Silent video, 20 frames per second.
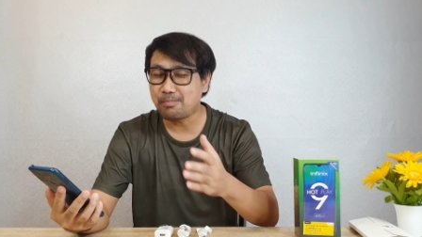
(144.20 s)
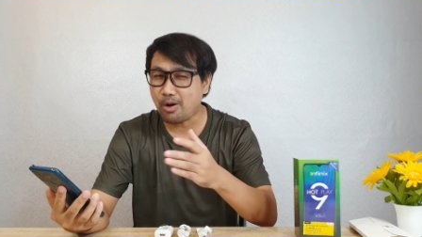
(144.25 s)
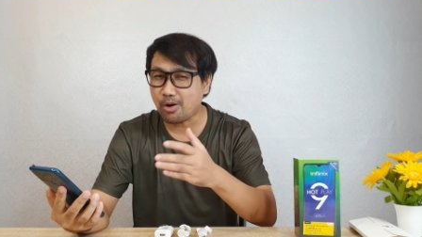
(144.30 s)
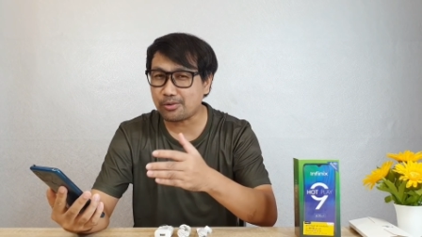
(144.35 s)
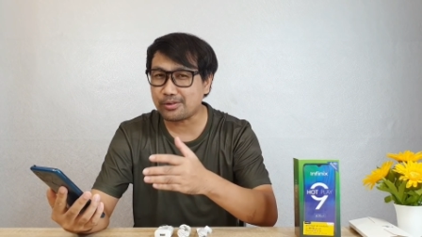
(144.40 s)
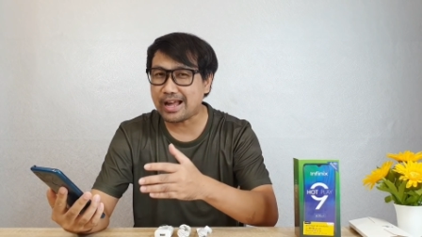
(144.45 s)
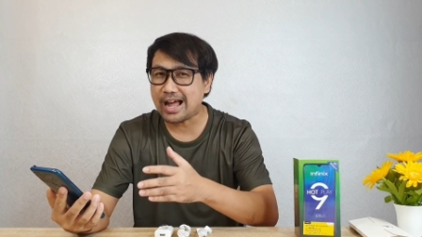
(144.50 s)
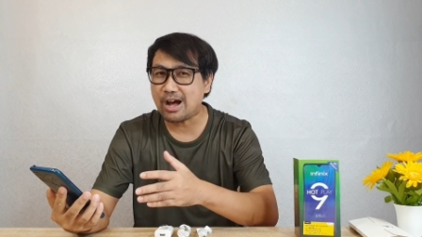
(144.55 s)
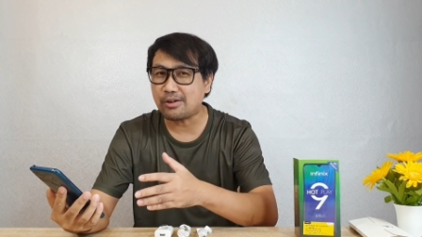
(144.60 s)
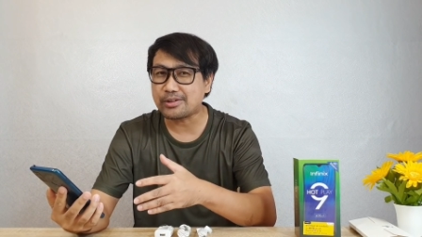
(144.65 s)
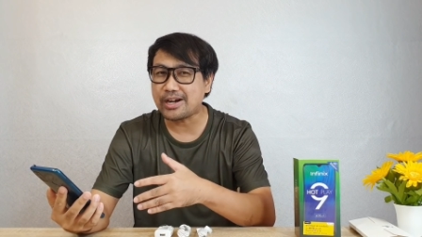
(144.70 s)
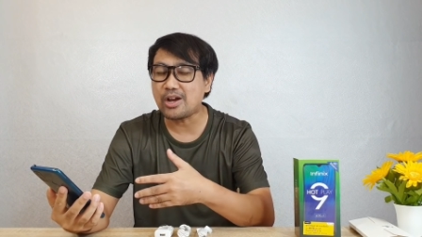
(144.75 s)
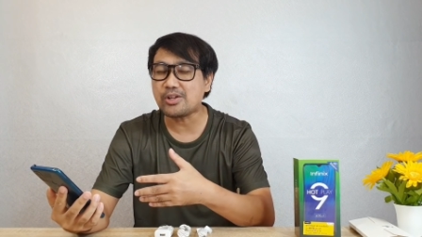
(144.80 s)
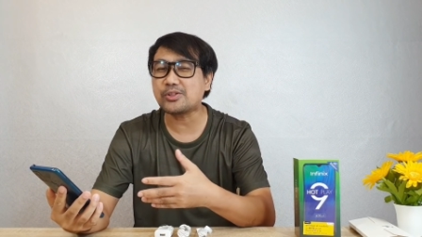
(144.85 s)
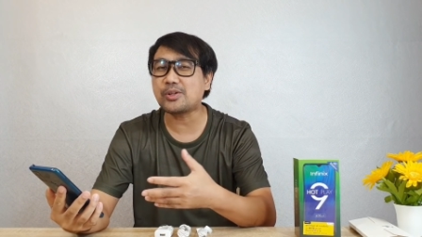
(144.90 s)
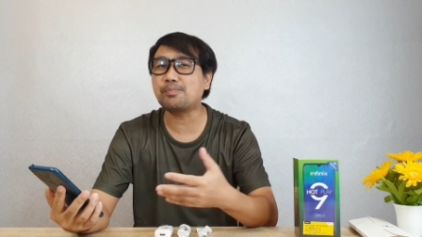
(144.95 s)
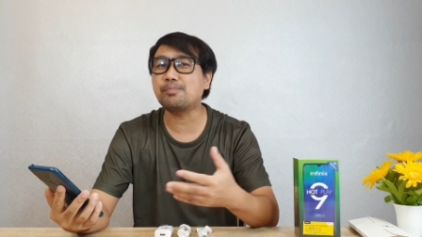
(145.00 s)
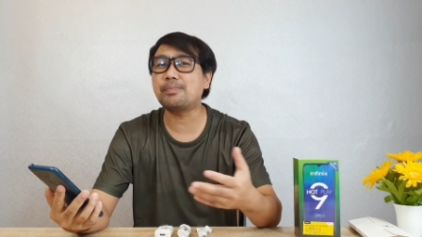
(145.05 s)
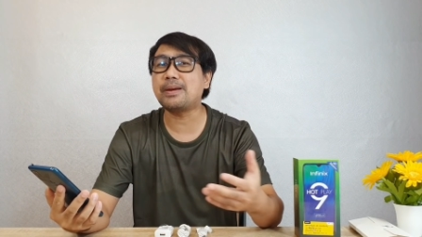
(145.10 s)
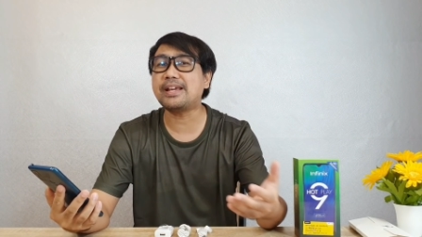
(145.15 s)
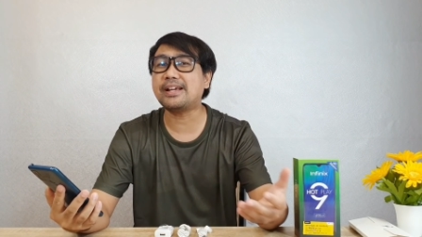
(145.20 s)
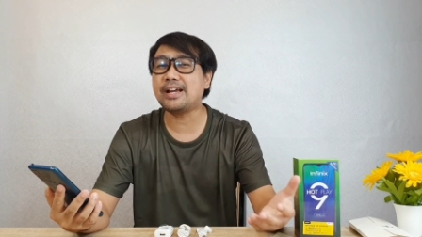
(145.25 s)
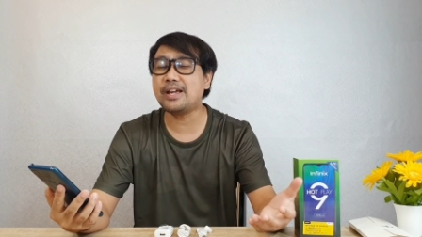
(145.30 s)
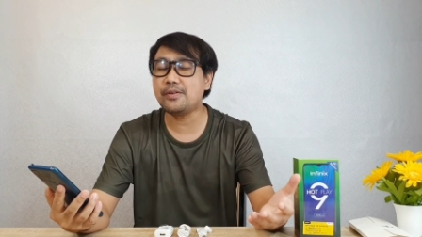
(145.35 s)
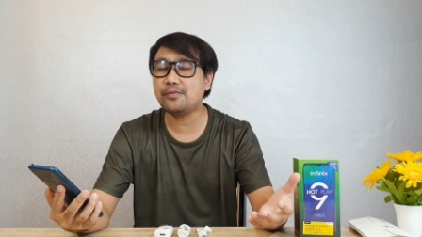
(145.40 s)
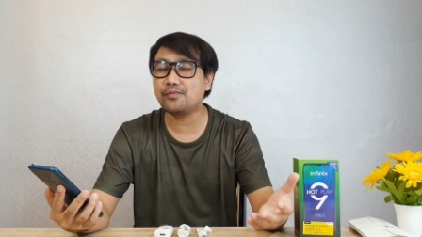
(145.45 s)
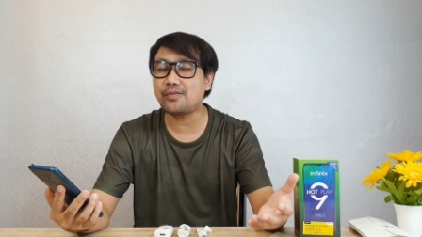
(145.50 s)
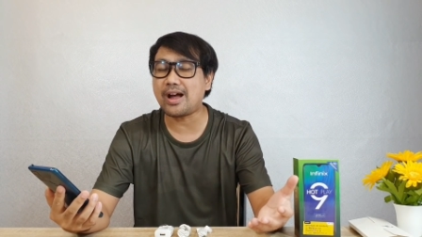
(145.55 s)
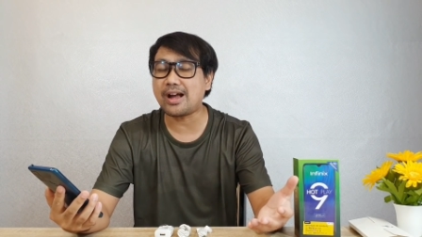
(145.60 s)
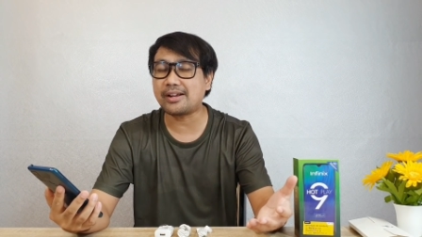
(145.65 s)
บอกกล่าวเั่สเปค
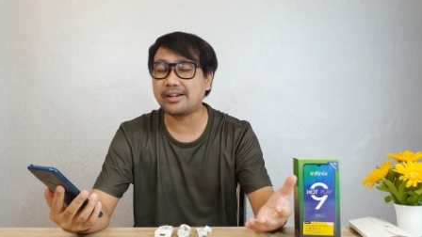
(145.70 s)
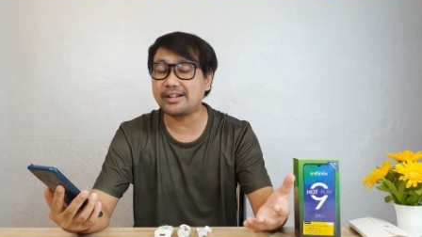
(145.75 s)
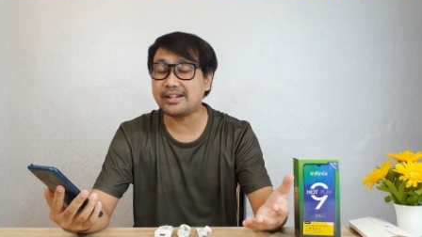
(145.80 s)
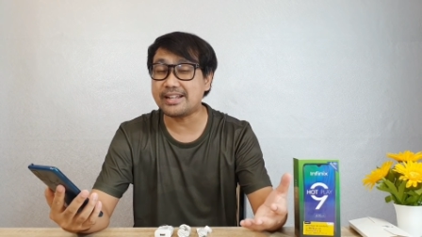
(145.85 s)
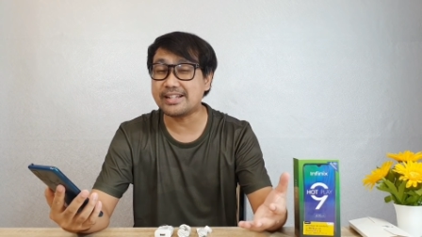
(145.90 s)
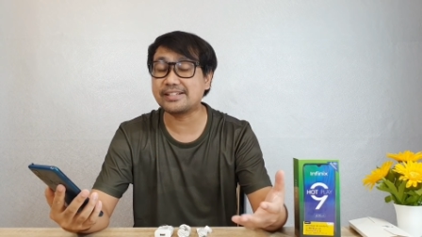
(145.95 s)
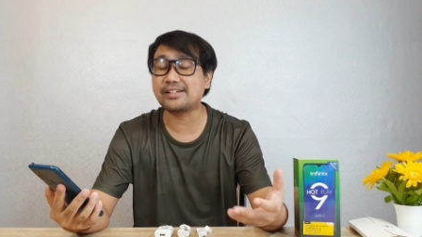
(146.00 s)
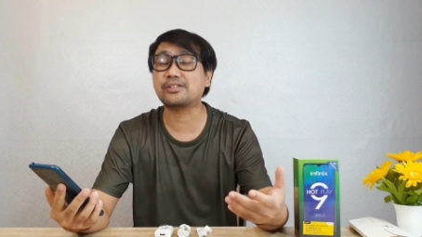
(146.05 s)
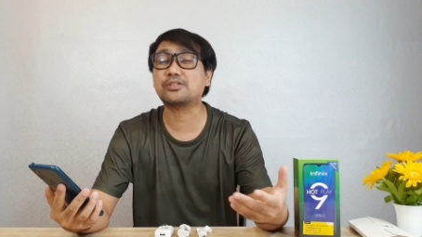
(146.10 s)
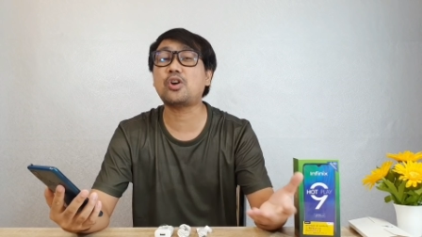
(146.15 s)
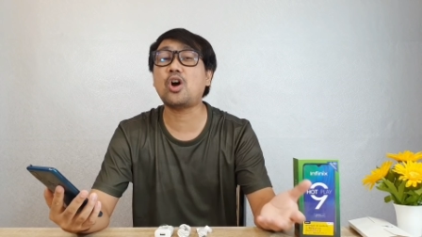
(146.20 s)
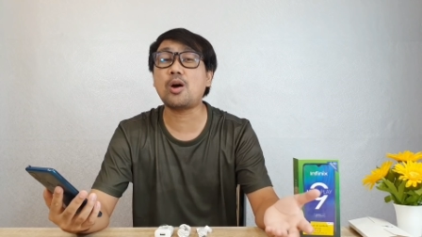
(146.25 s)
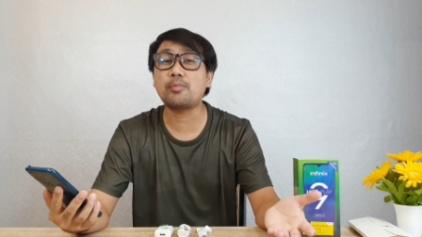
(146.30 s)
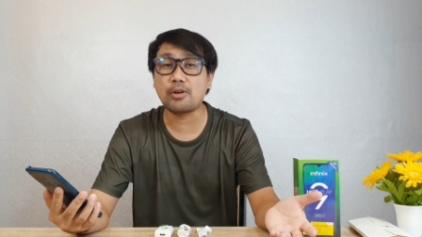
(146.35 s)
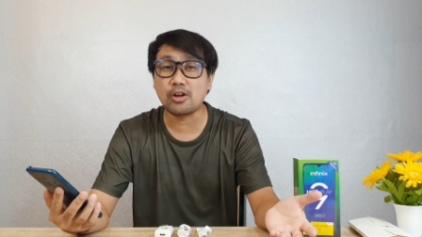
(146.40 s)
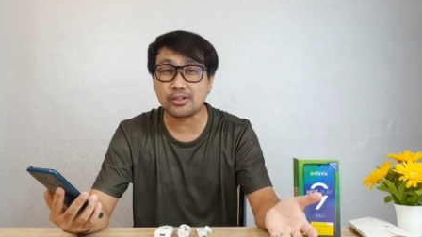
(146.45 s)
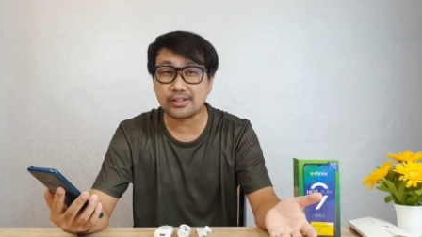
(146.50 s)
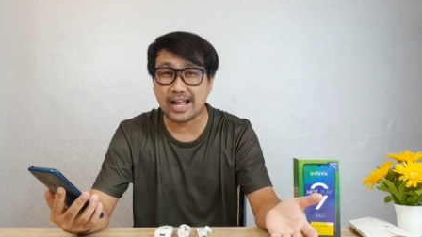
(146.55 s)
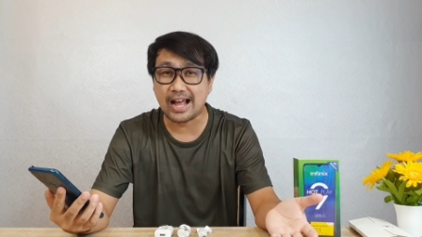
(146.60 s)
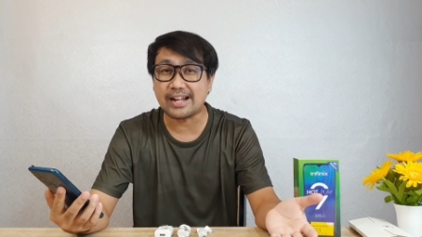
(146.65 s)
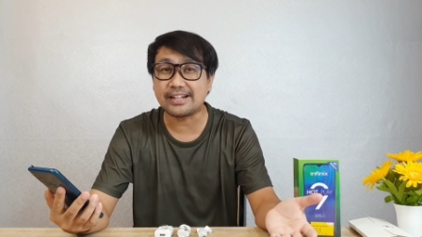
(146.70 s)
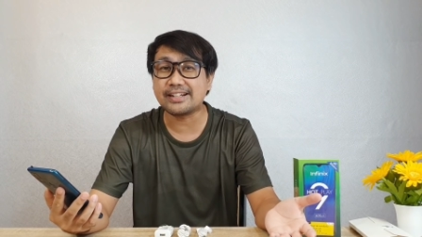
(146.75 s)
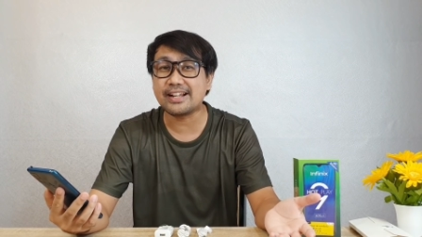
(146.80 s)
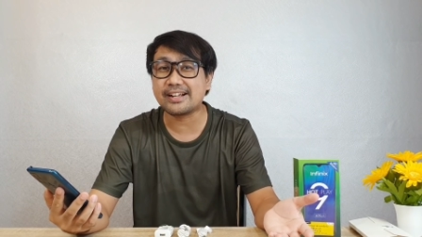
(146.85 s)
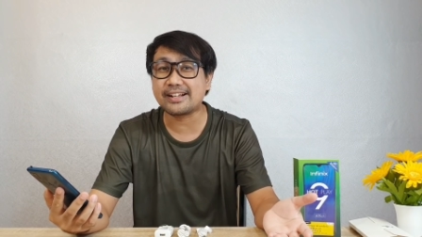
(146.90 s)
ให้ฟังกันอีกสักรอบแล้วกัน